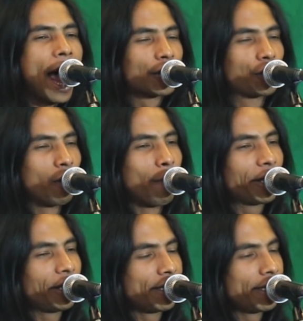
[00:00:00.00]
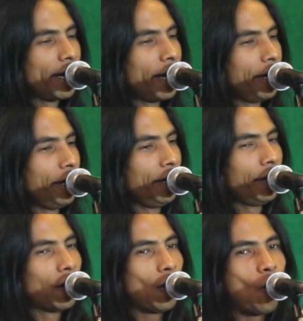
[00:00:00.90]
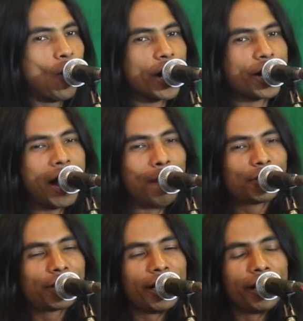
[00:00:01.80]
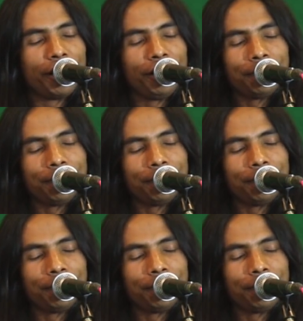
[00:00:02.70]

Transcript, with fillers: একজন ব্যক্তি ছিলেন ওনার নাম ছিলেন